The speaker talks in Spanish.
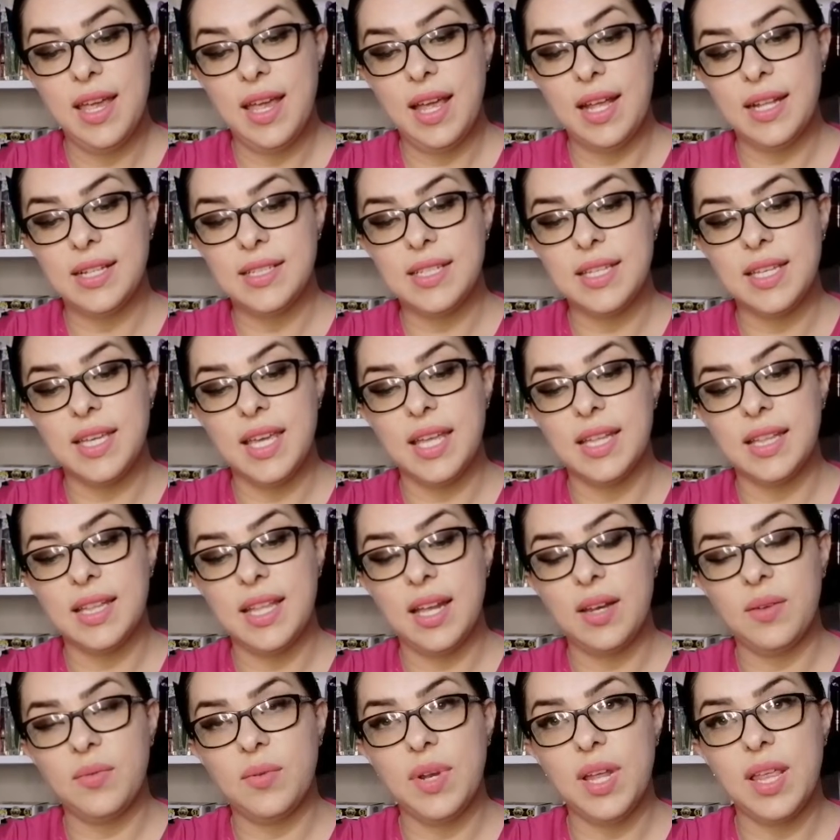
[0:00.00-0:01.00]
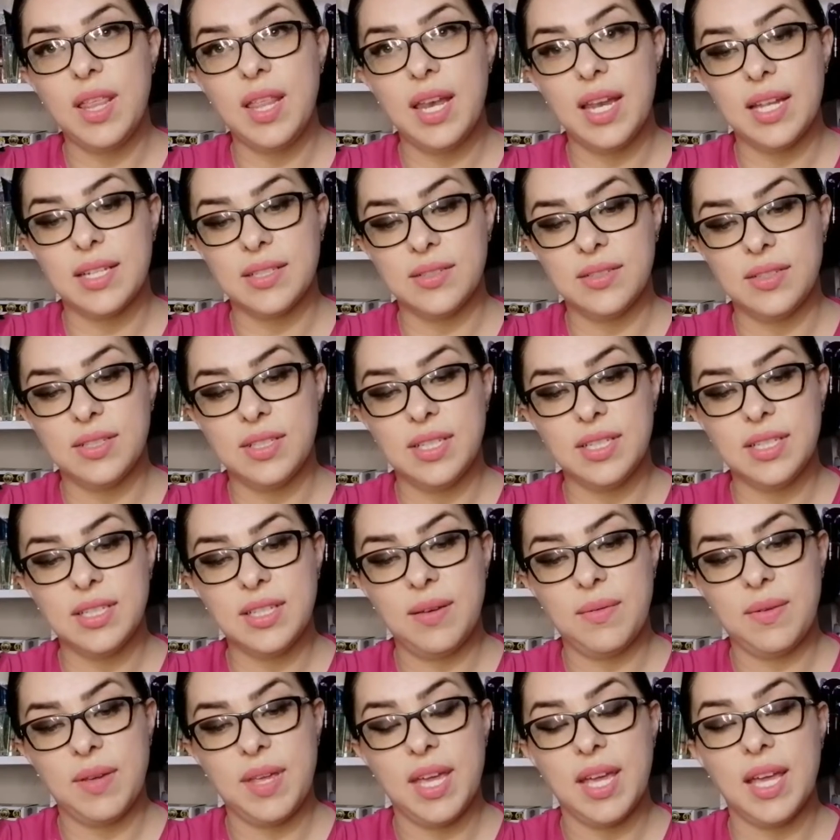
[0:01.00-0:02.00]
el siguiente. Alguna de las cosas
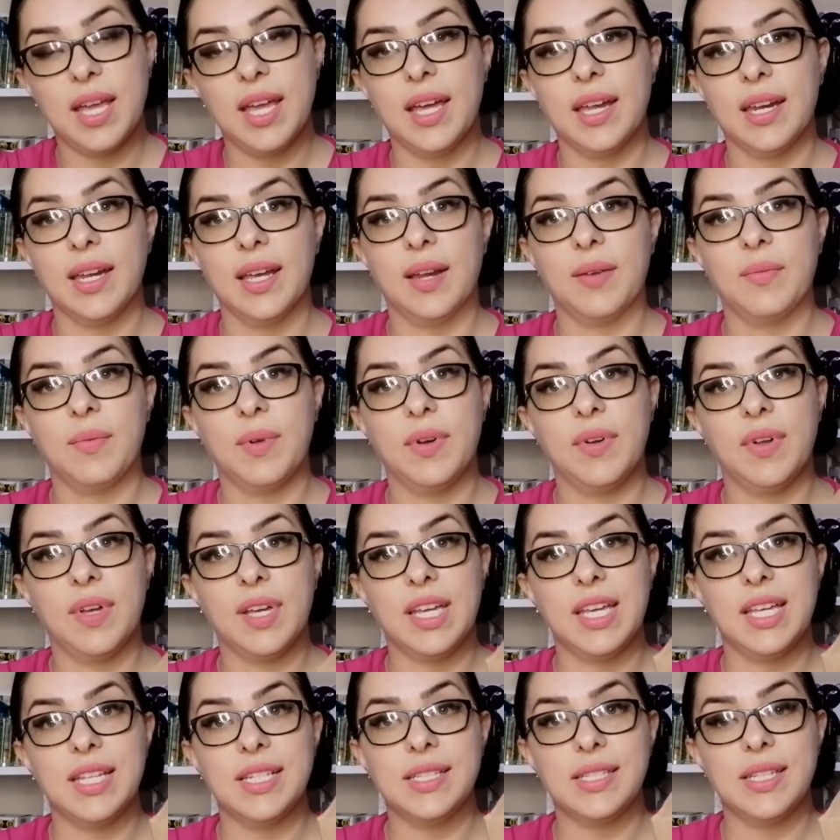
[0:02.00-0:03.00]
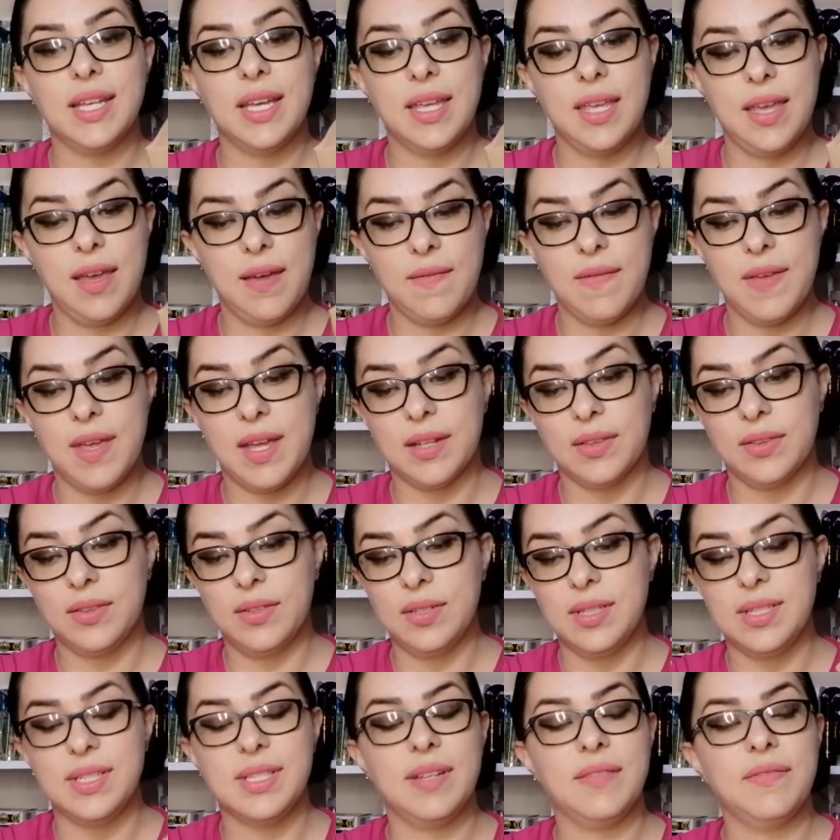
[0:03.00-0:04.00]
que voy a encargar. Bueno, aquí está ya
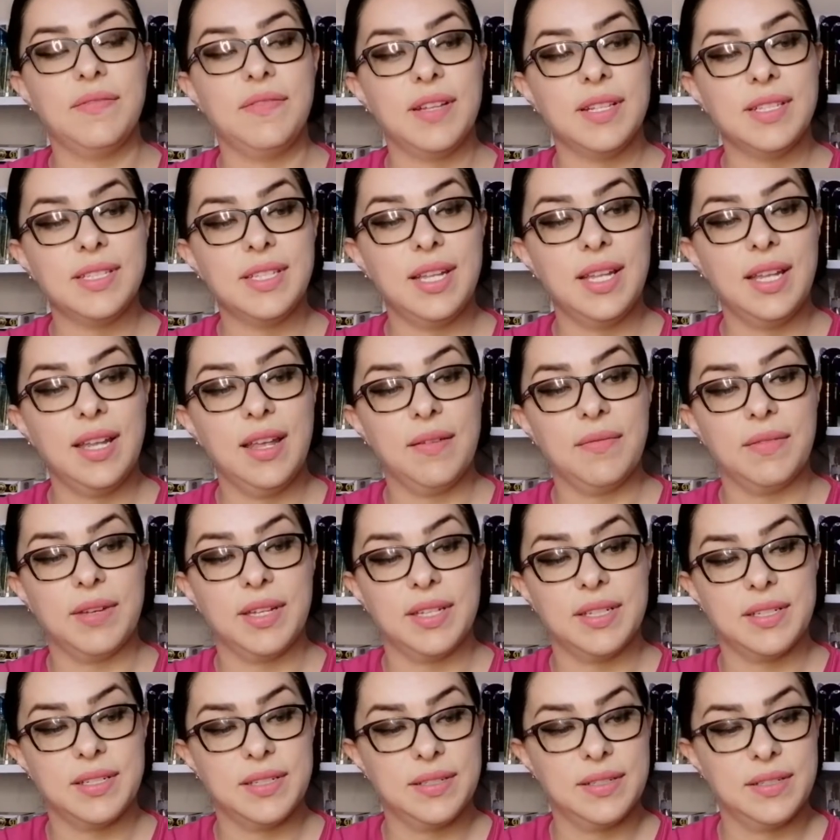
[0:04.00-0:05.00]
abierta, está fácil de abrir.